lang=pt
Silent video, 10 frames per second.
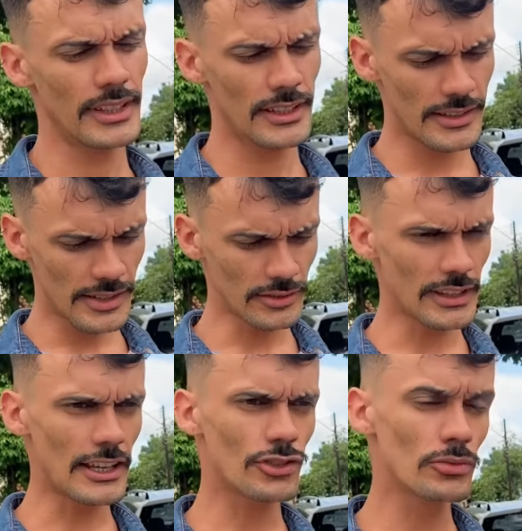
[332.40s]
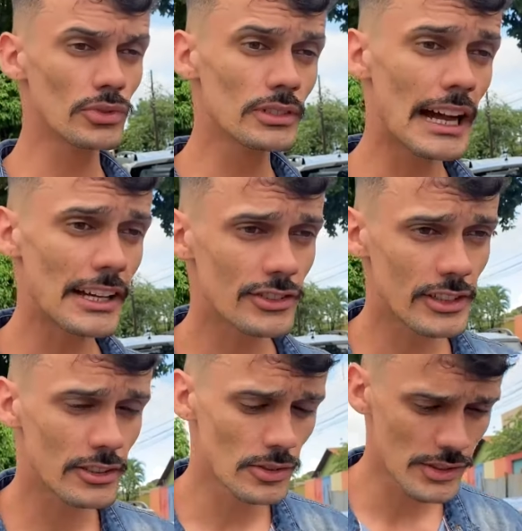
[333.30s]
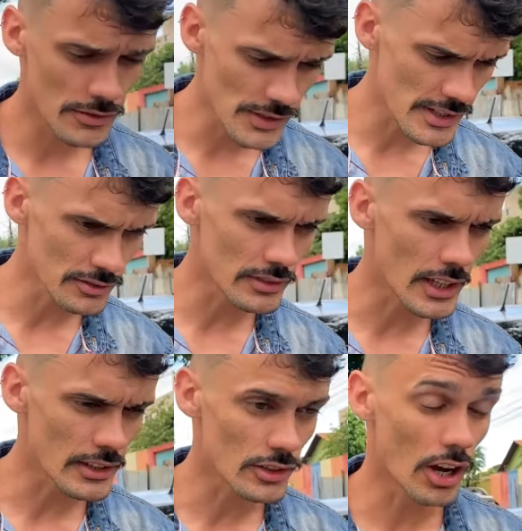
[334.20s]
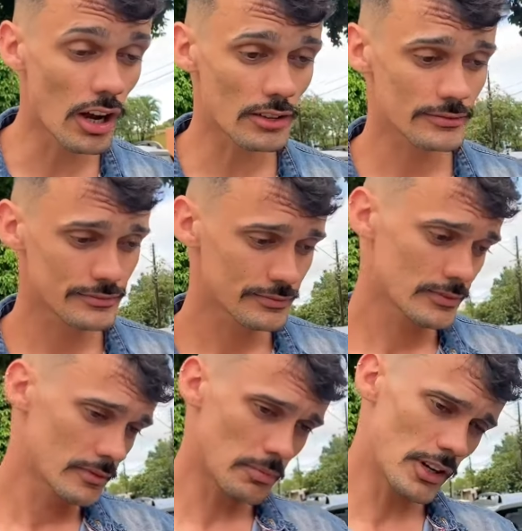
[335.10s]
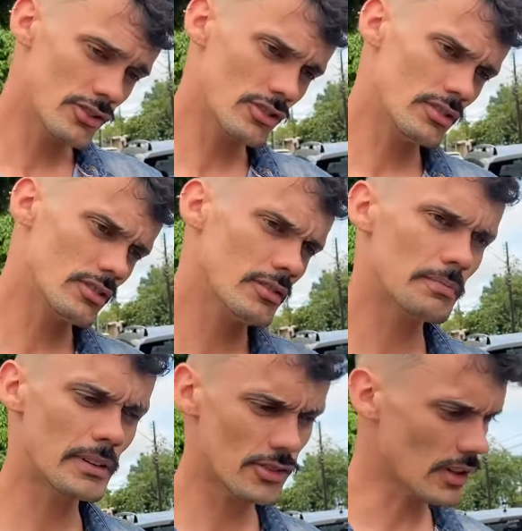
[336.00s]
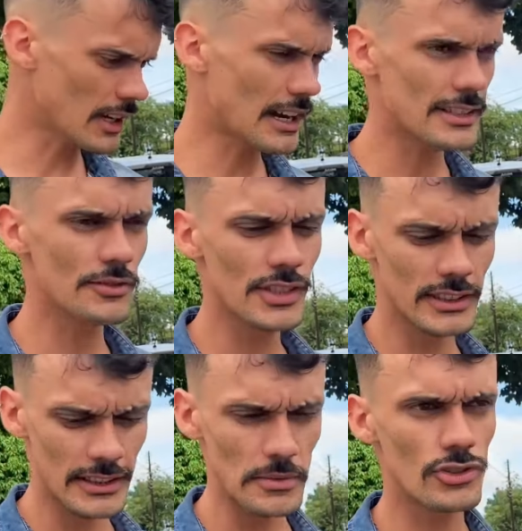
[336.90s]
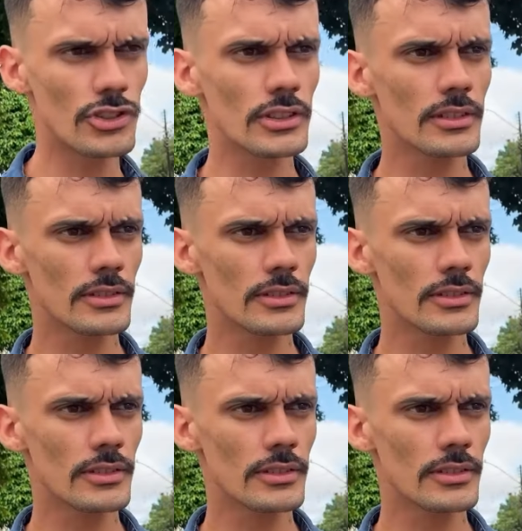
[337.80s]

Isso é um teste de humildade, né? Coisa que você não tem. E ó, pode ir para sua casa que você tá demitido.